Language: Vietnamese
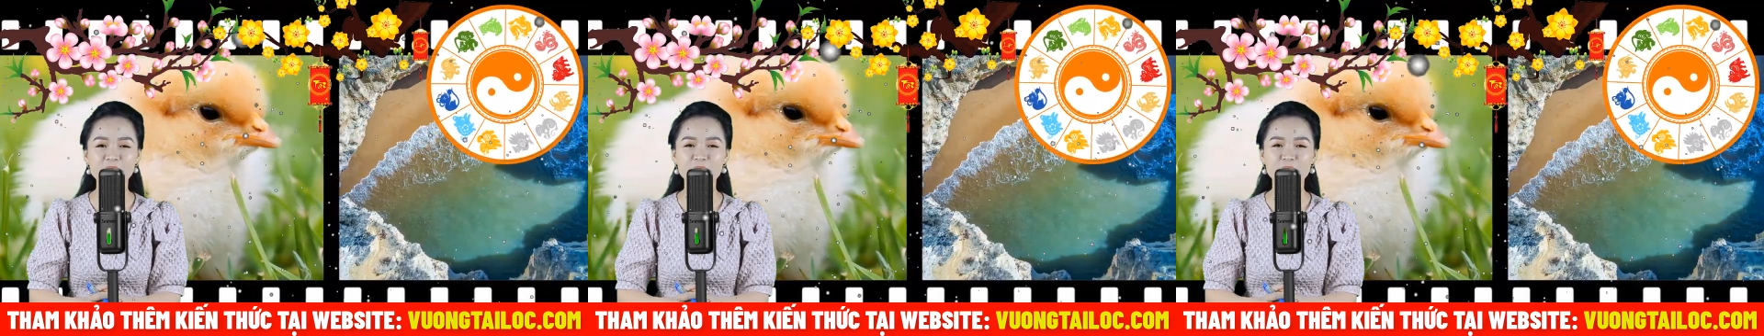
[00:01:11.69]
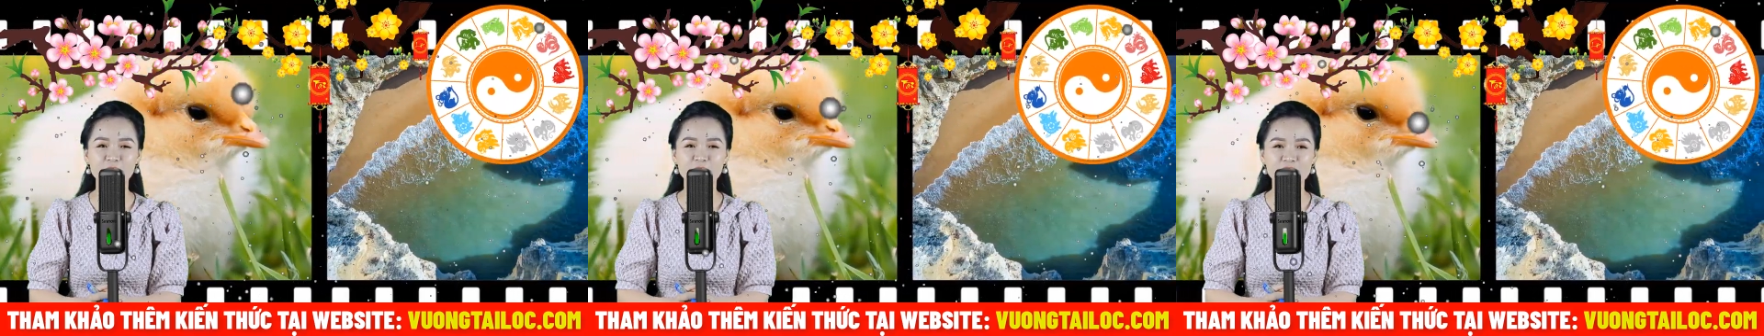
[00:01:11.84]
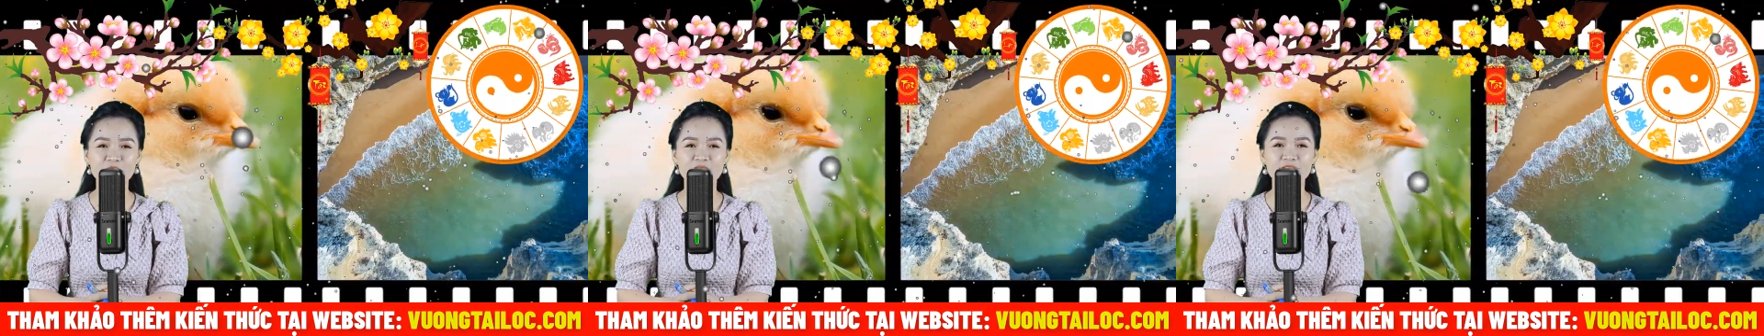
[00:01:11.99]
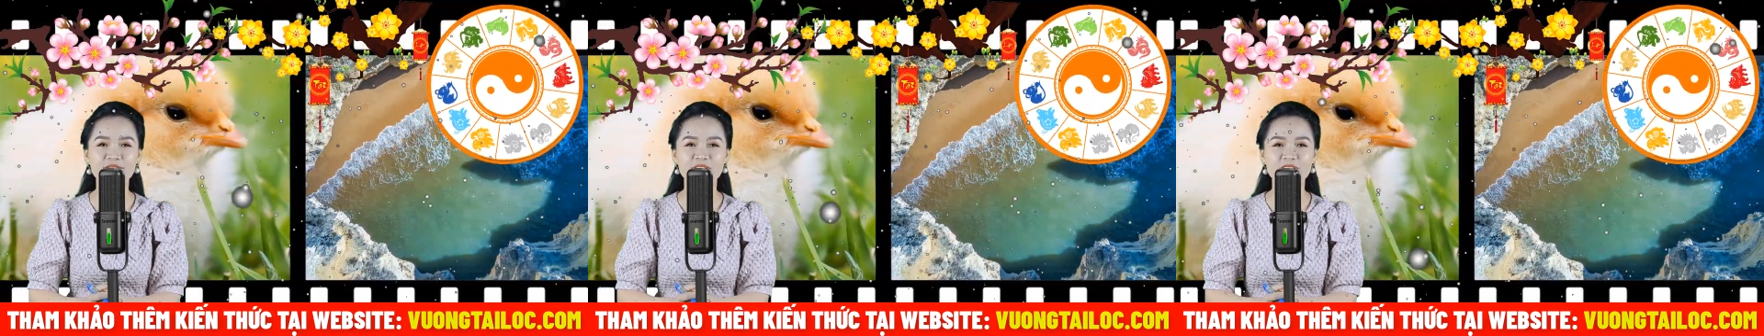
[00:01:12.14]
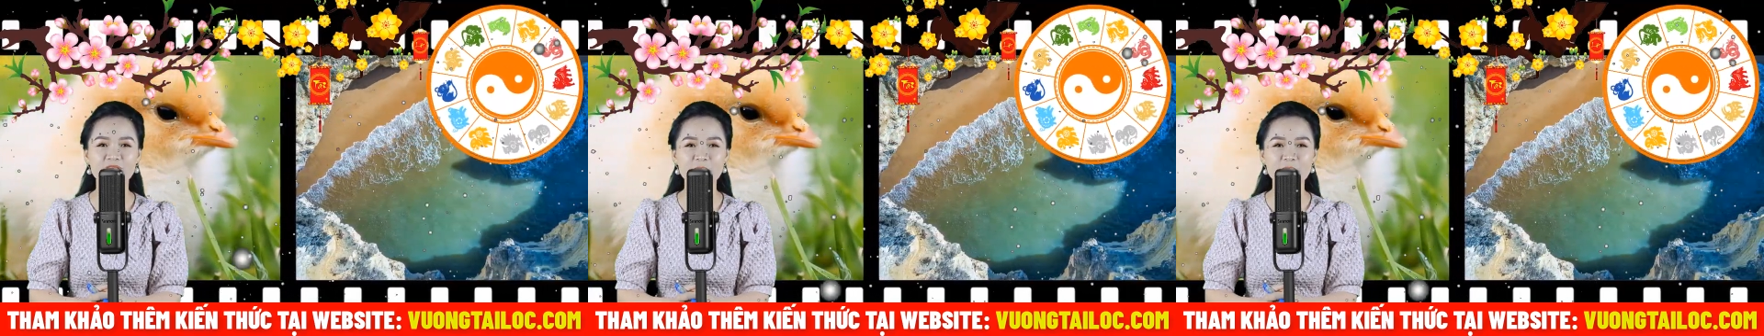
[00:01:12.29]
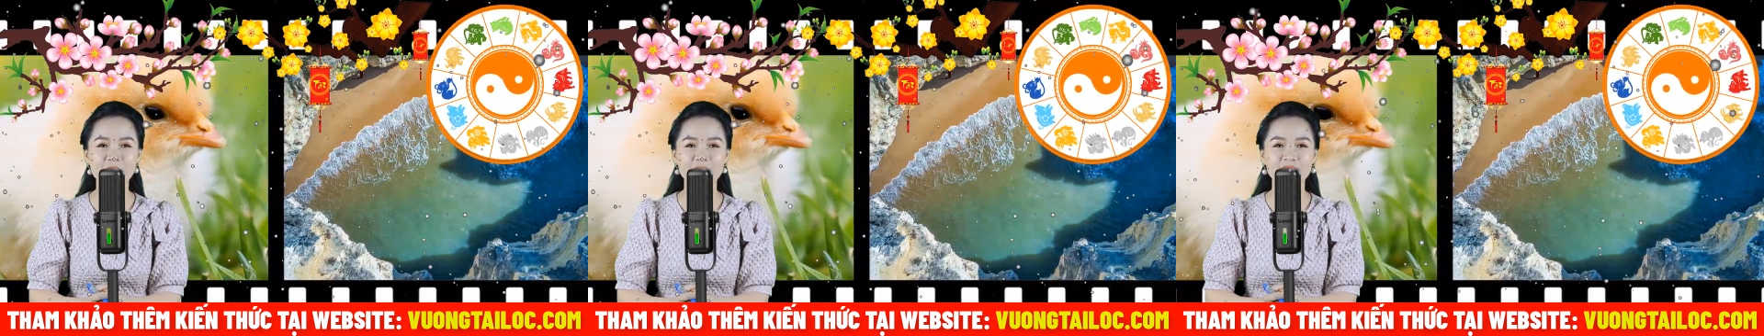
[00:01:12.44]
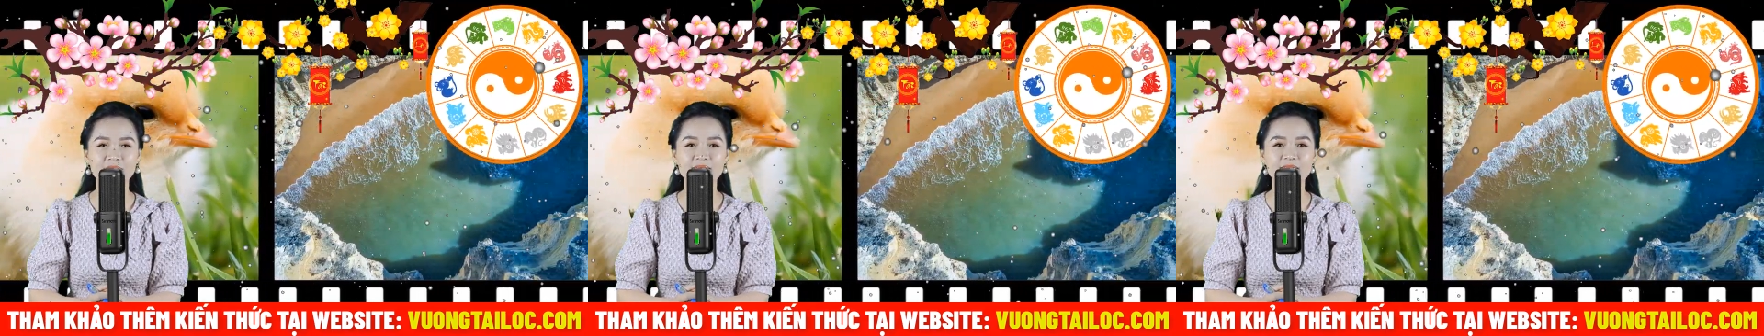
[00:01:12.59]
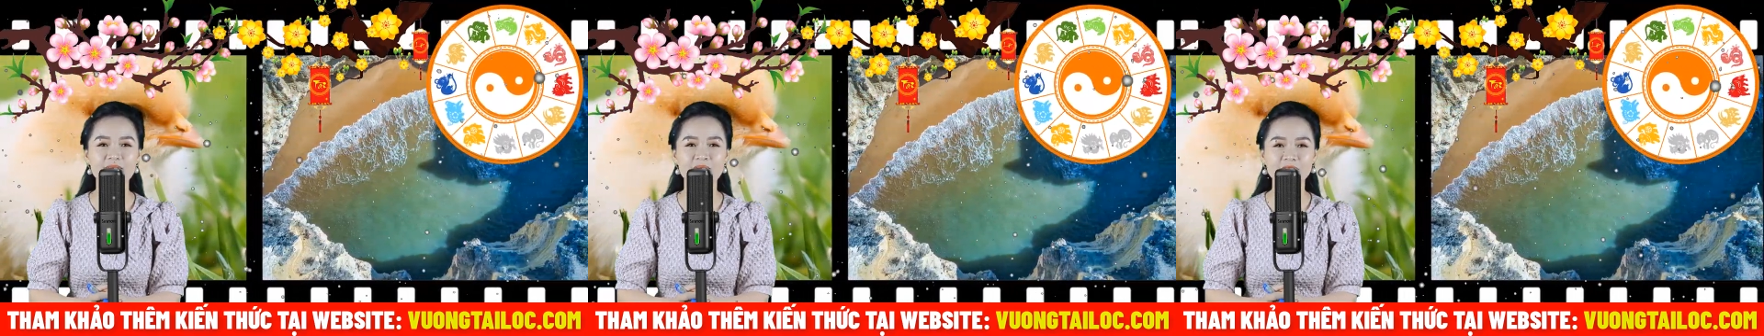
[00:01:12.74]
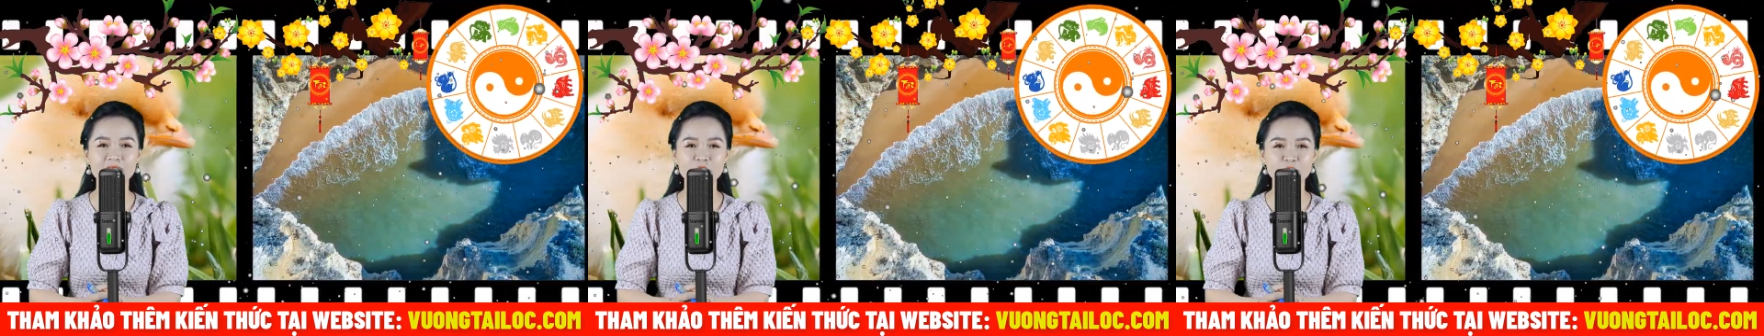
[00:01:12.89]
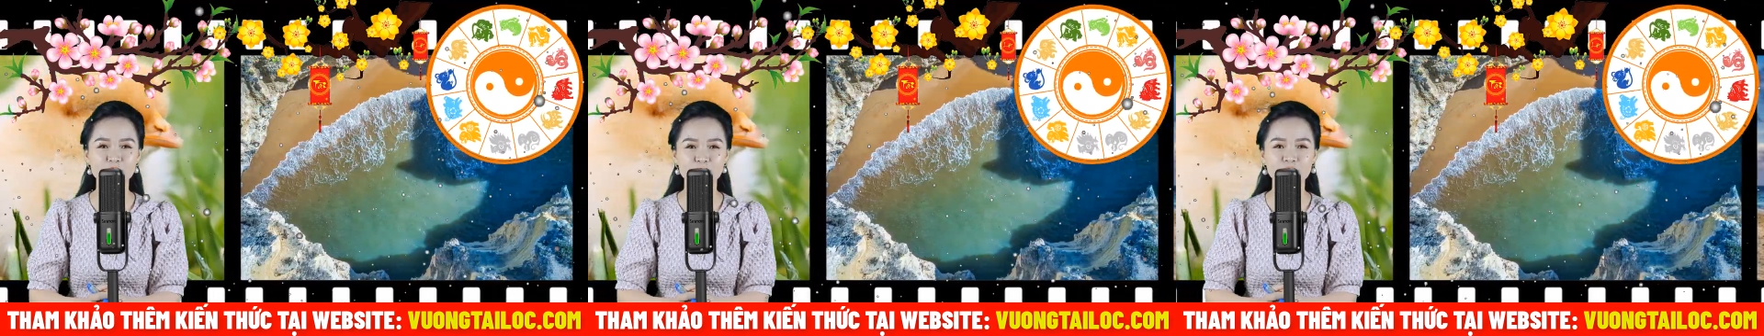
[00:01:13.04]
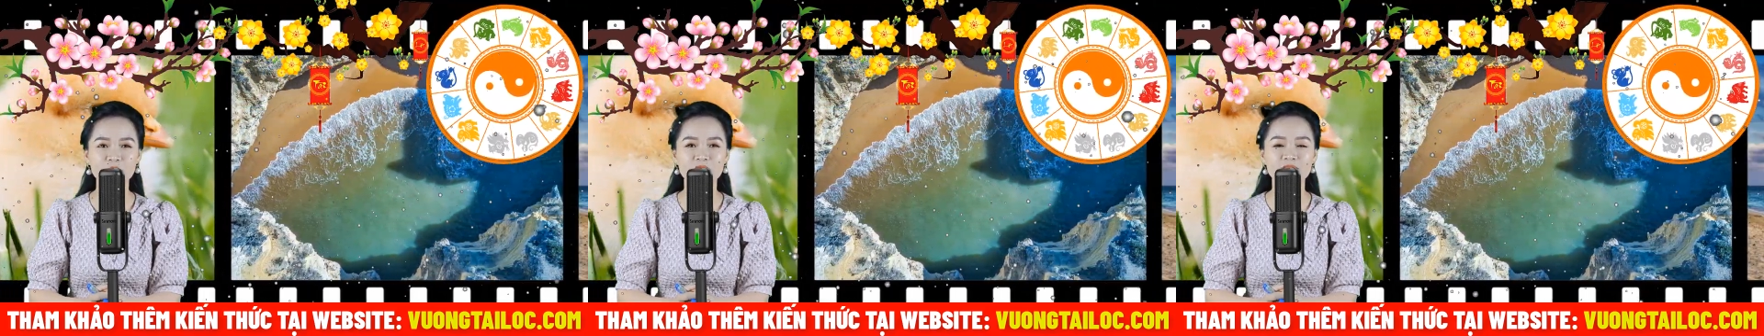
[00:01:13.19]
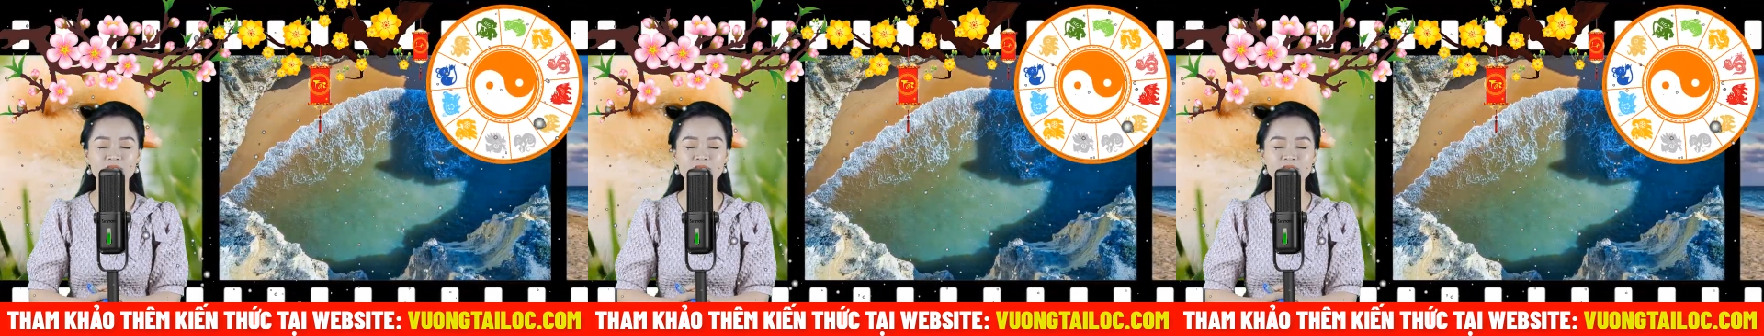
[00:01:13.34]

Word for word: và biểu tượng chuông thông báo